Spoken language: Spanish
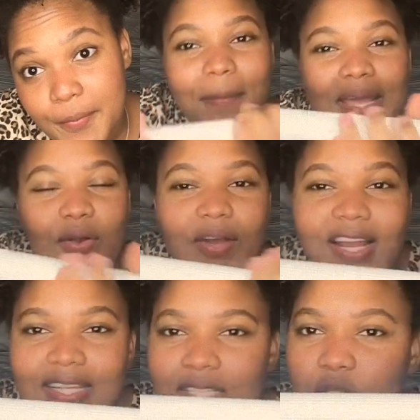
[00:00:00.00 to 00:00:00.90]
Pero
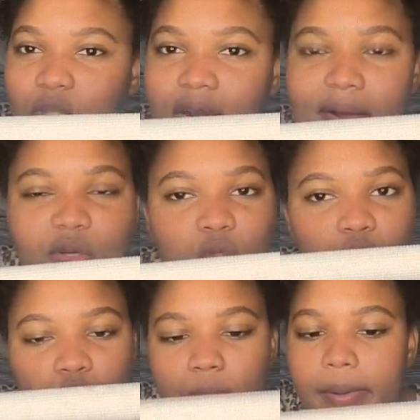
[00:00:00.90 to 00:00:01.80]
él hace su trabajo
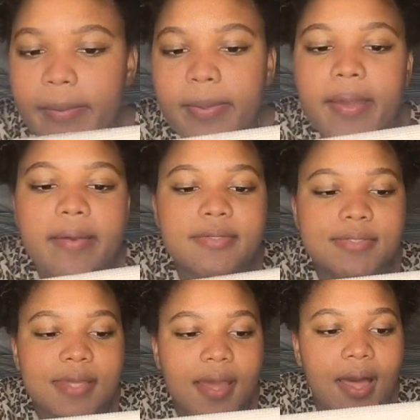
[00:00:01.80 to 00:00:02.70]
súper bien, o
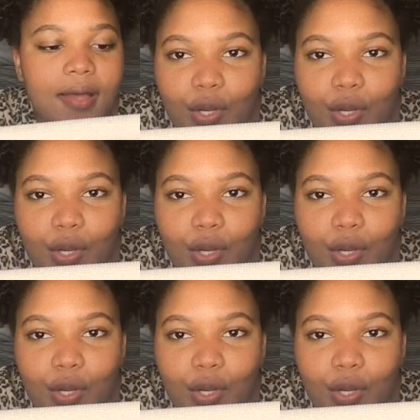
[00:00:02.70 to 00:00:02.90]
sea,